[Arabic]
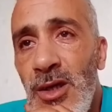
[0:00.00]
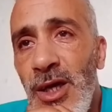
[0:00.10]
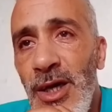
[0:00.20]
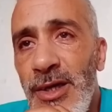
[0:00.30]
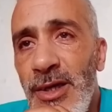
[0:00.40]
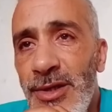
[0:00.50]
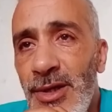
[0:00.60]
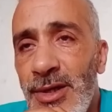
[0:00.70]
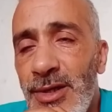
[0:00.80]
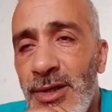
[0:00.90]
لا عيط
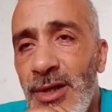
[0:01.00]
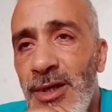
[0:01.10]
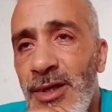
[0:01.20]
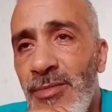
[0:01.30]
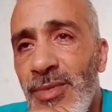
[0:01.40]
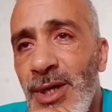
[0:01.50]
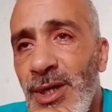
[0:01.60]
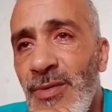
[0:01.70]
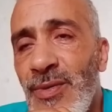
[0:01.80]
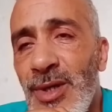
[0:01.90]
عيط قال لي
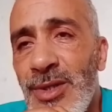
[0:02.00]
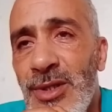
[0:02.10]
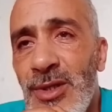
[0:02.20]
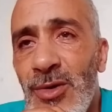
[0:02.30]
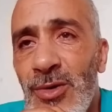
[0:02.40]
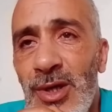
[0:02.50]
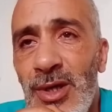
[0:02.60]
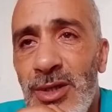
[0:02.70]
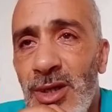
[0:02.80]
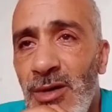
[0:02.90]
البركه في راسك
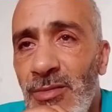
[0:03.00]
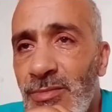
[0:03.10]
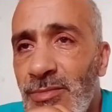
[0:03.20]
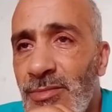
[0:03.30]
اخويا هشام